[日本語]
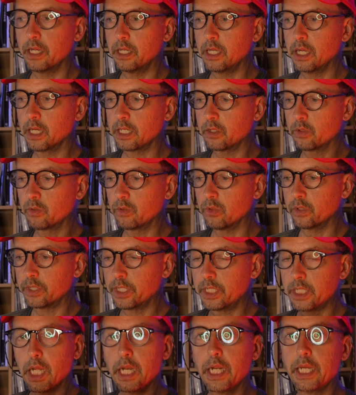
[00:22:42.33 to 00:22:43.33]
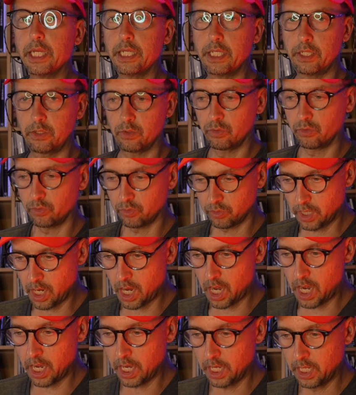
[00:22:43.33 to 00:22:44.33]
なんかこう汚い人と
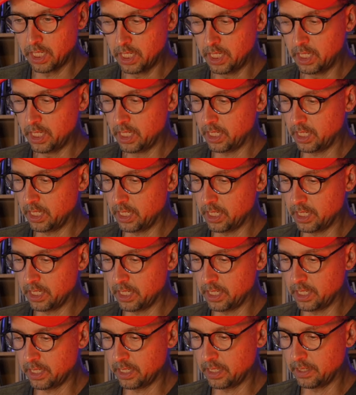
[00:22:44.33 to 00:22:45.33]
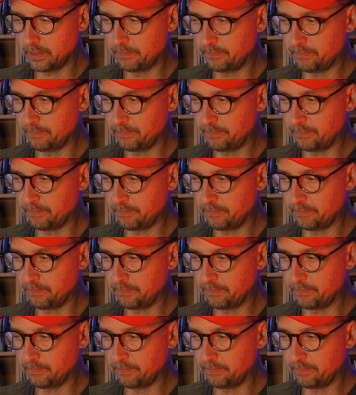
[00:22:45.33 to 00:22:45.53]
かあ